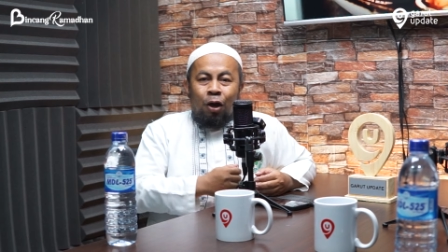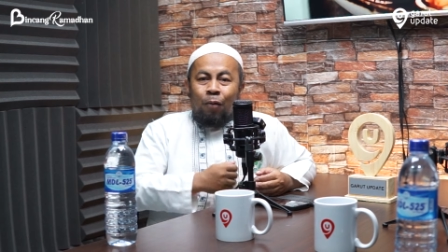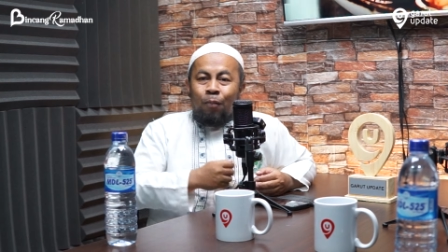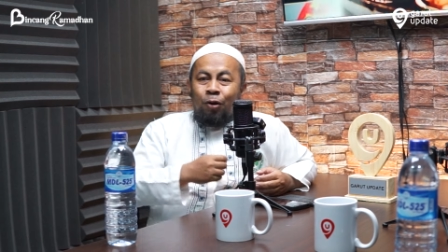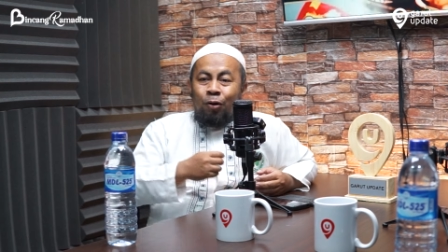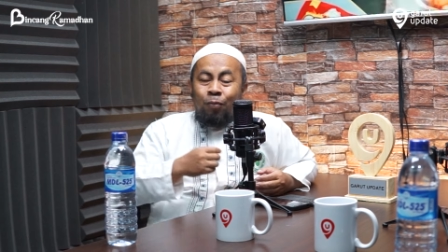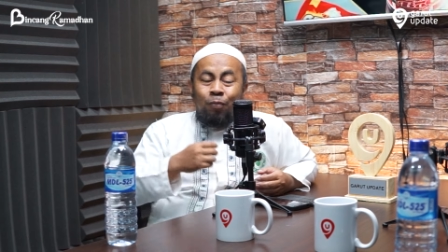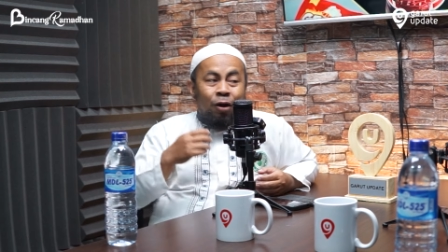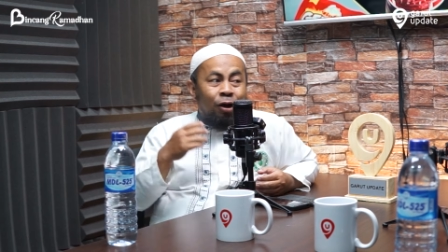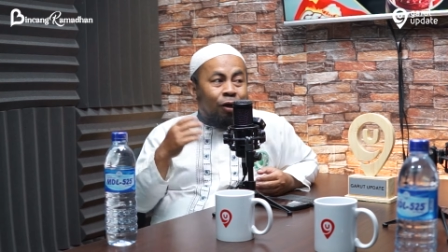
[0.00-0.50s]
yang
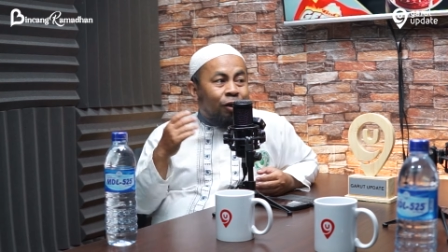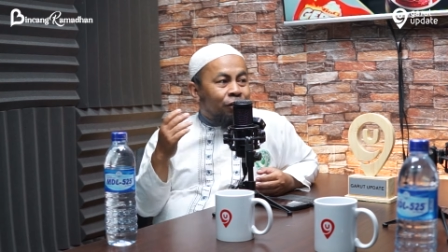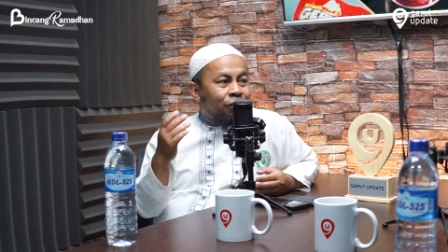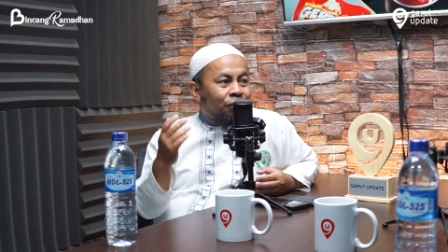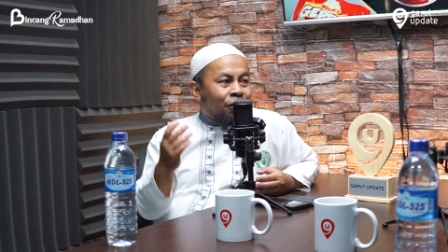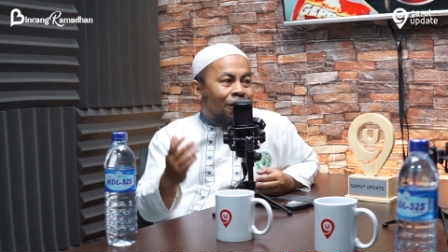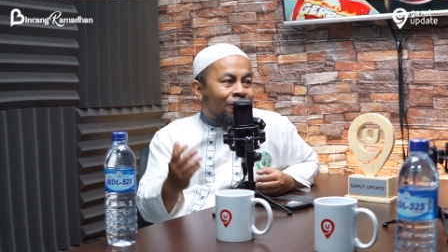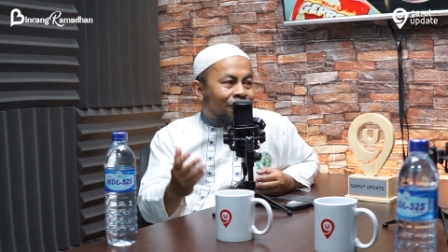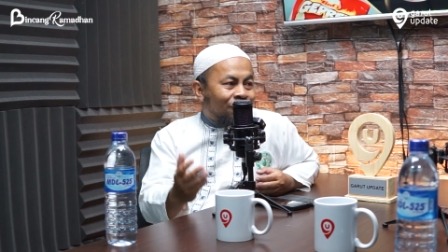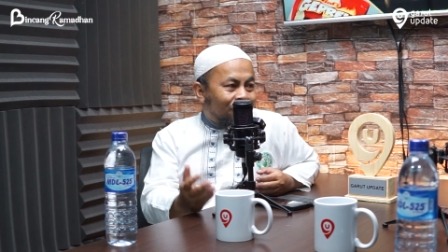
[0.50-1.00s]
berbagi
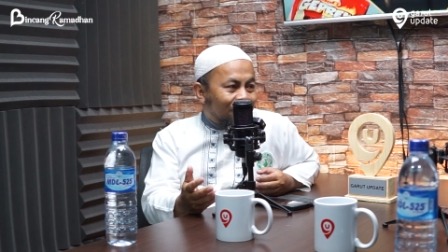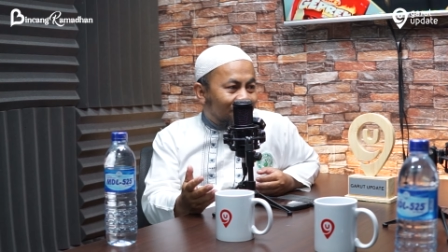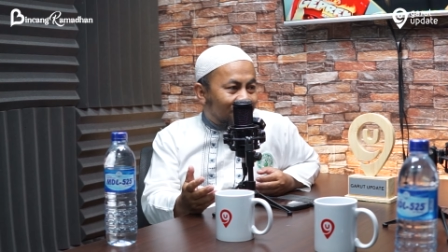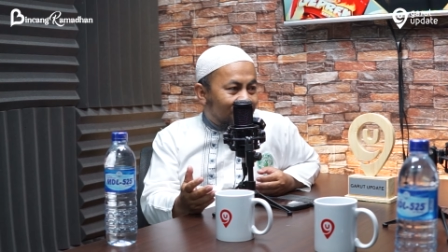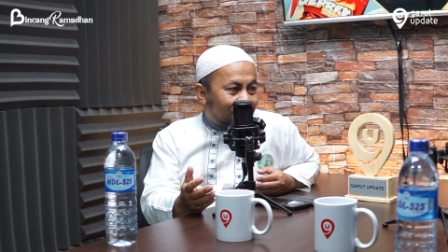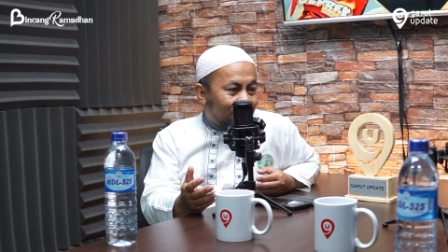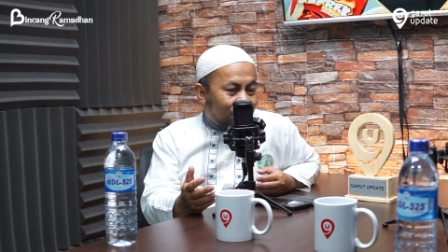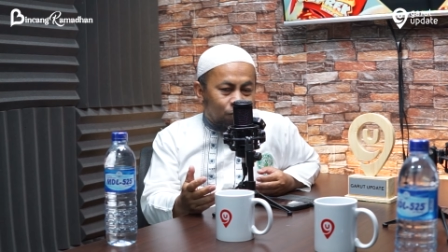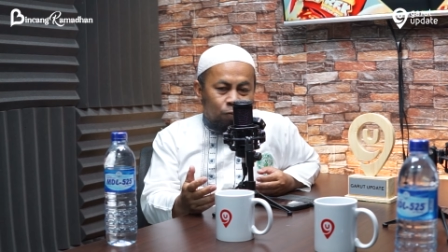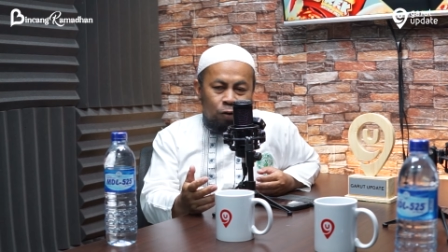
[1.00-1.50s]

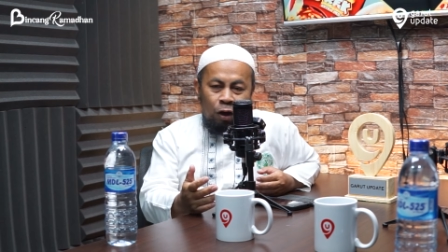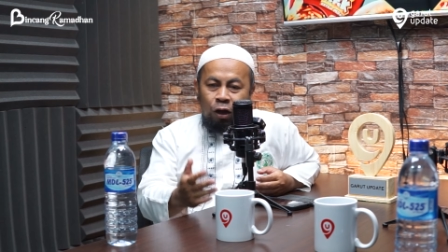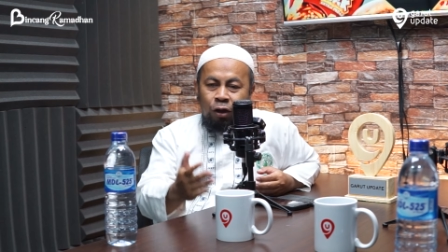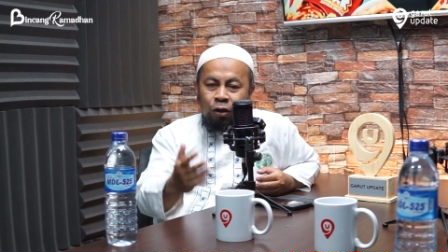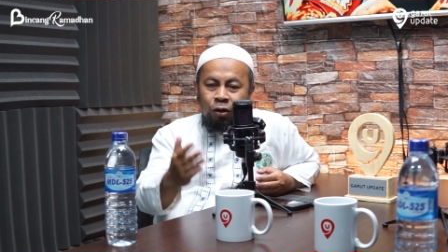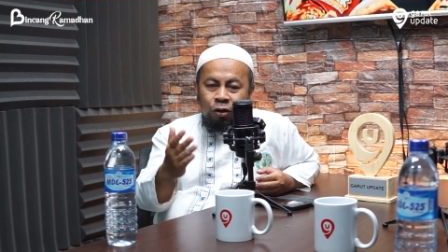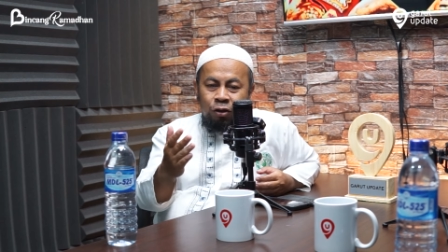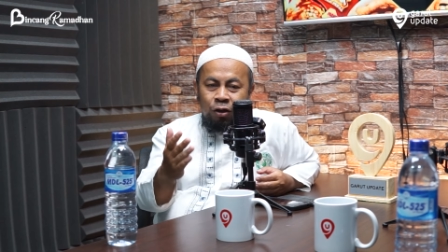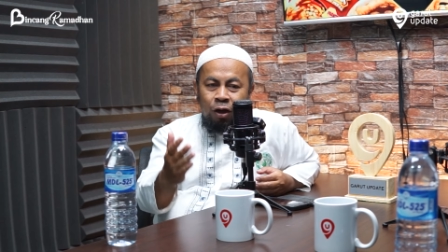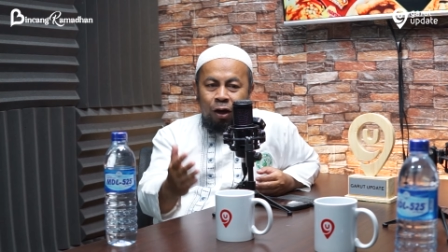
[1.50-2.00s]
takjil
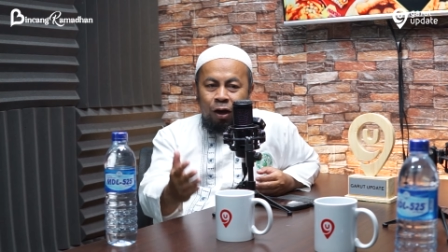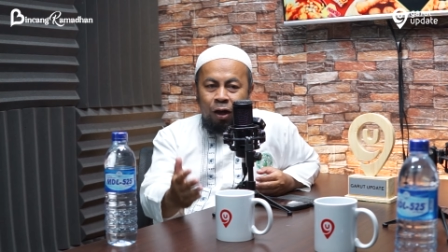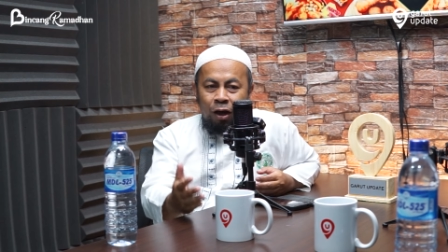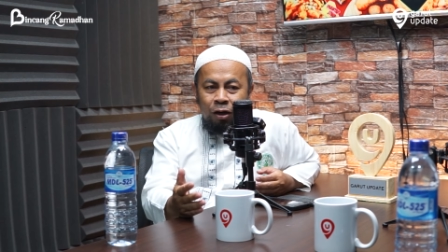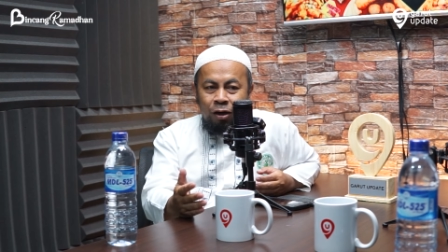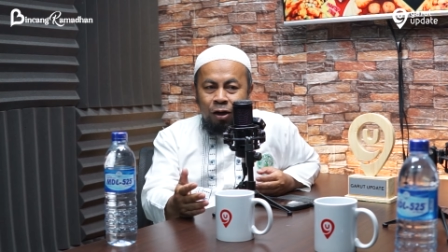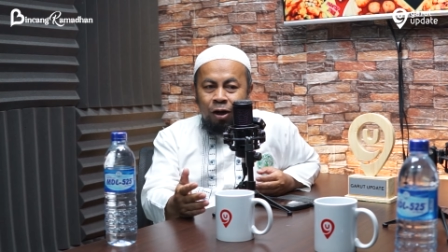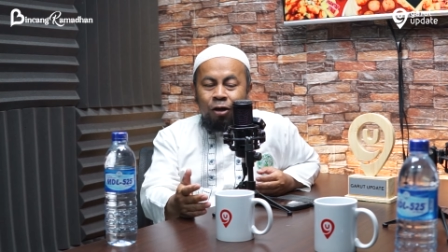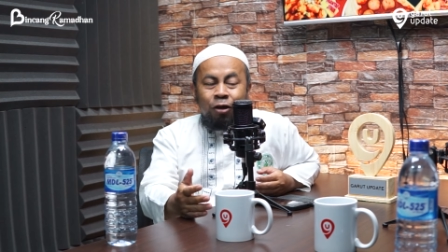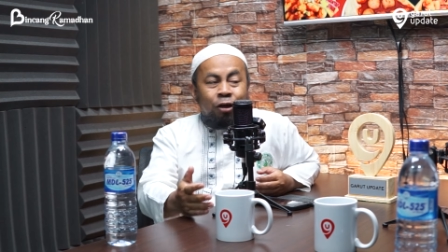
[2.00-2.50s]
baik di
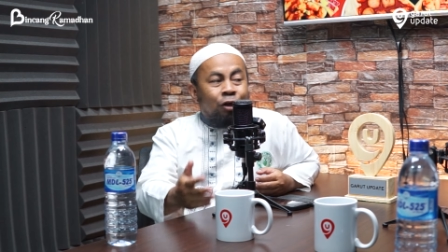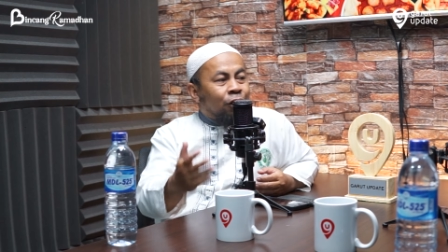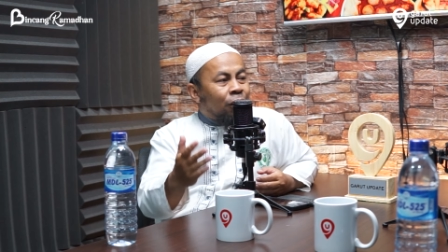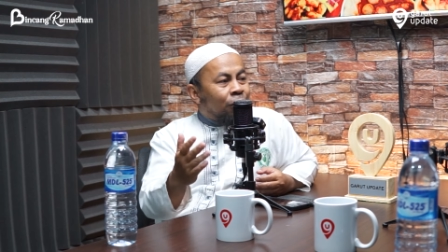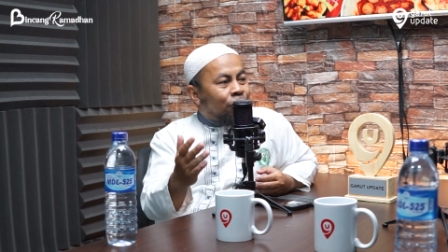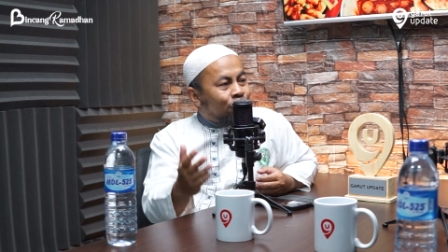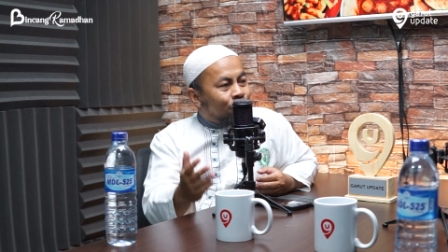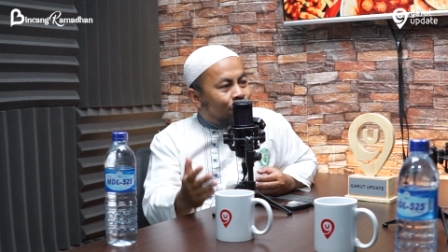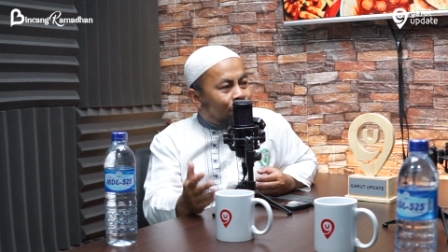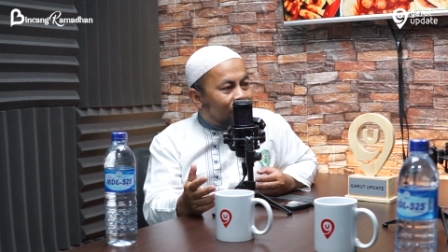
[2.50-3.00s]
jalanan, di
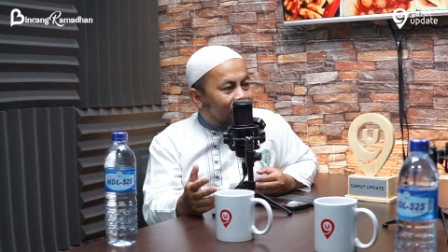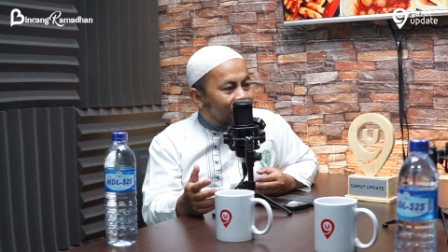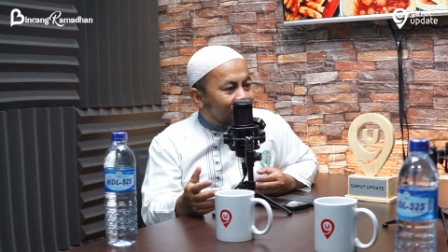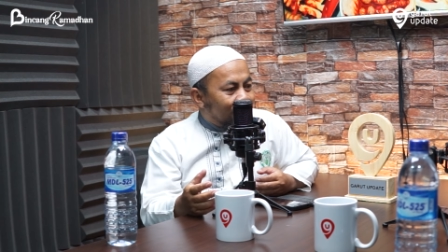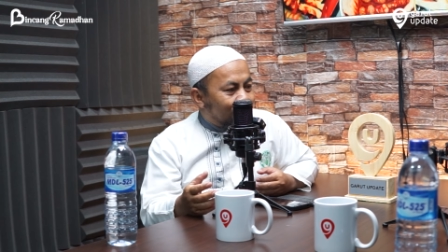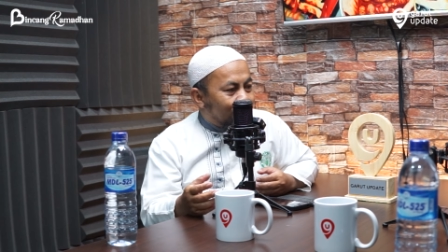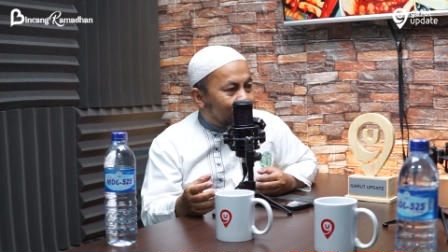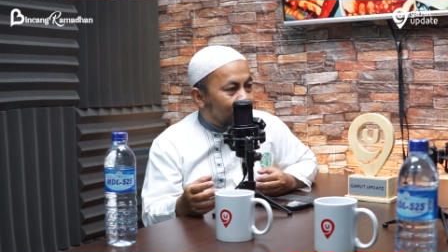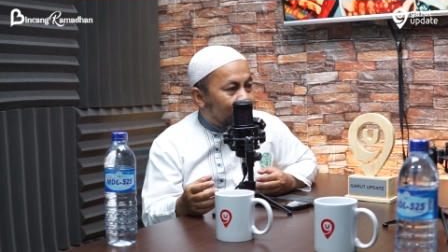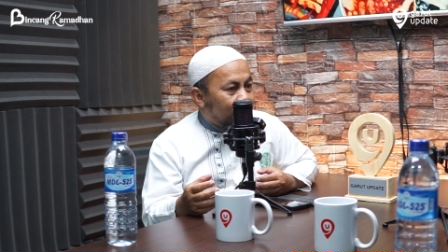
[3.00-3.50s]

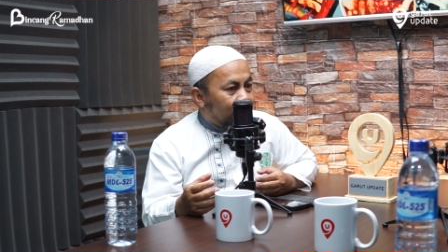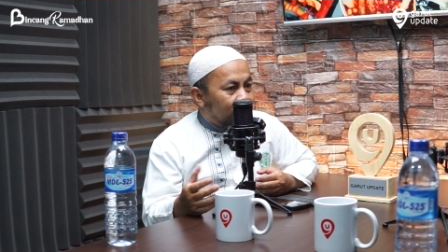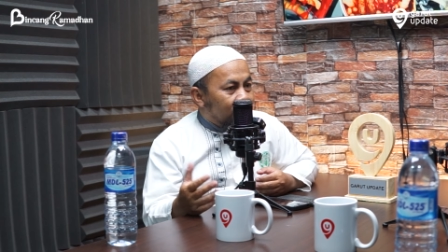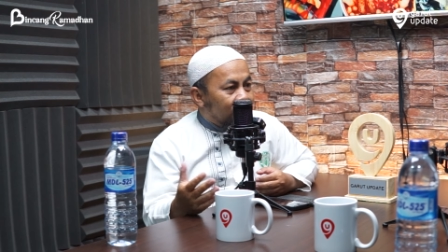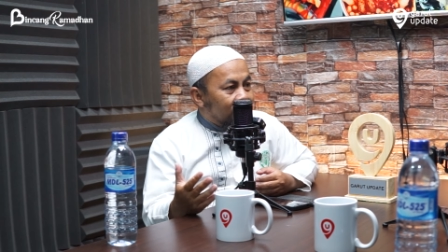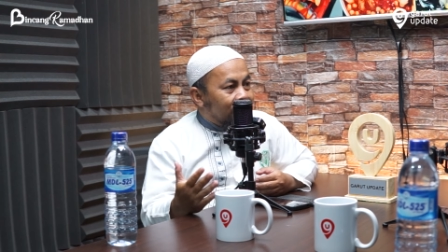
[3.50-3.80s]
kantor-kantor